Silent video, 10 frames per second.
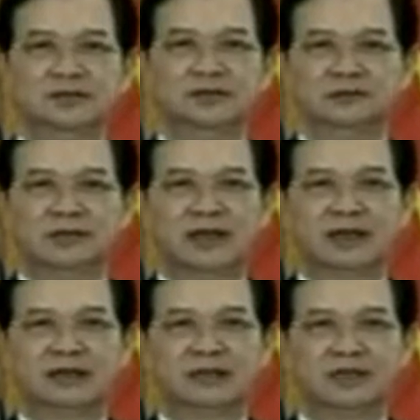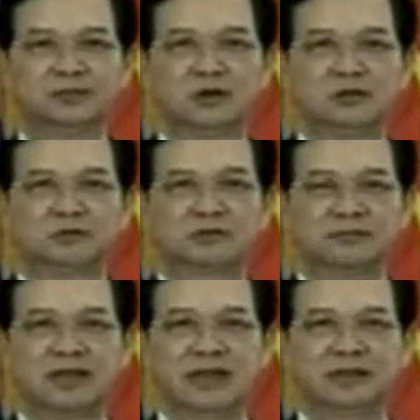chúng ta cần tiếp tục
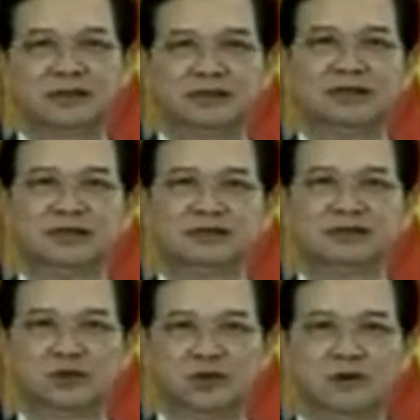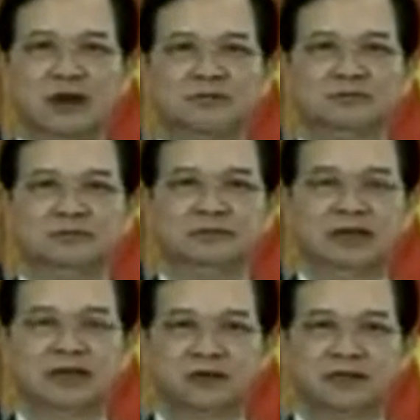tham gia tích cực, chủ động
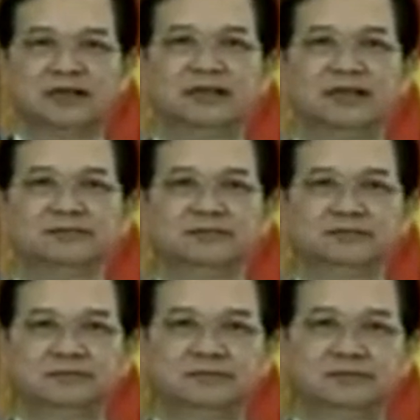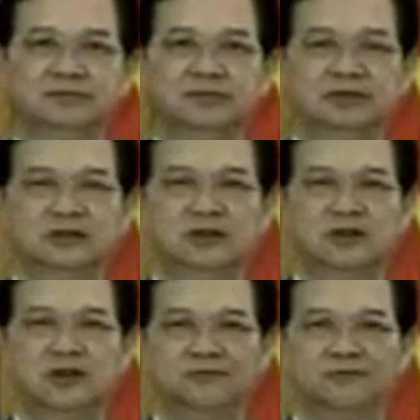và có trách nhiệm,
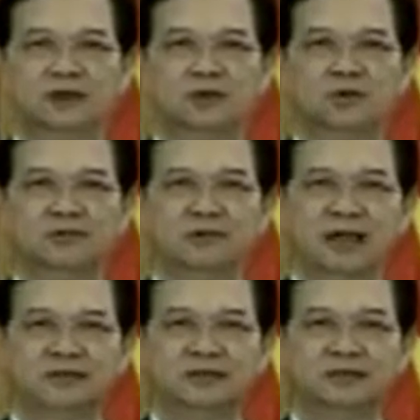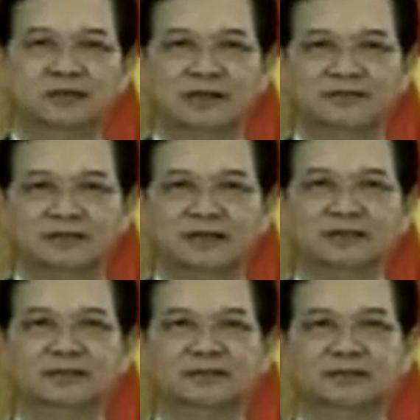góp phần cùng các nước thành viên
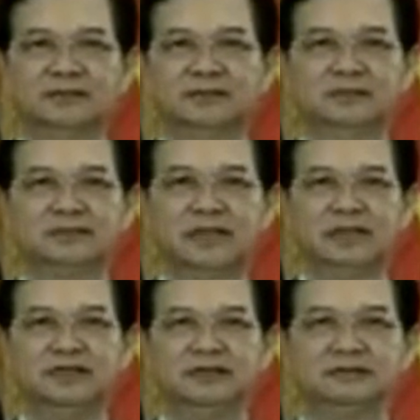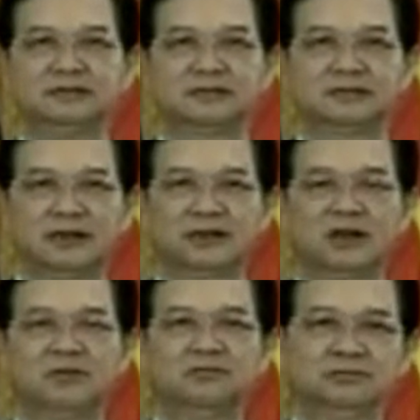xây dựng thành
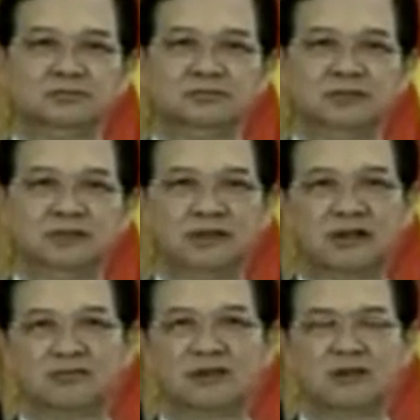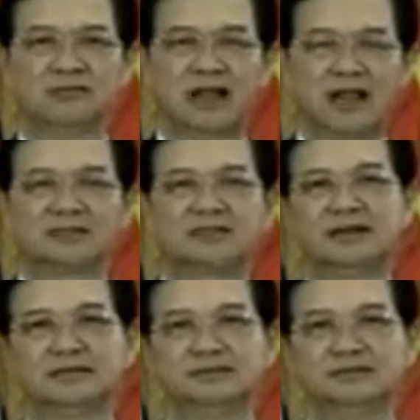công cộng đồng
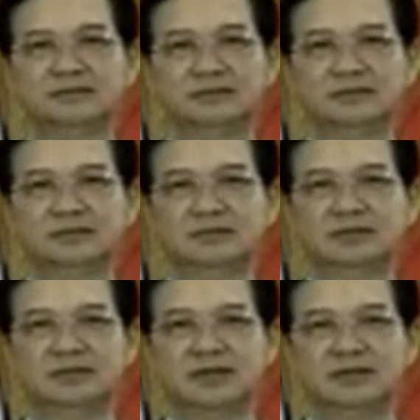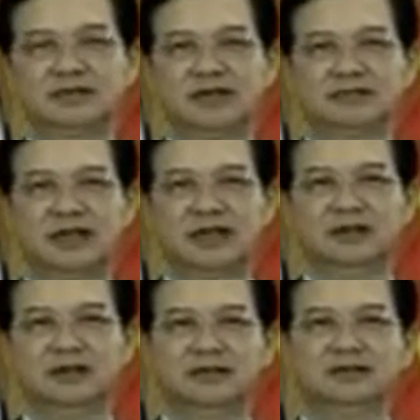ASEAN trên cơ
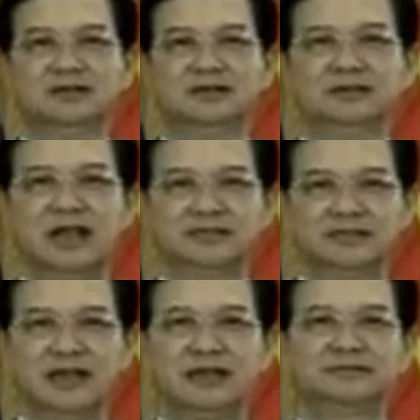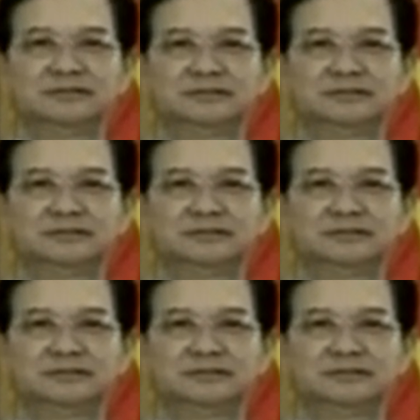sở hiến chương ASEAN.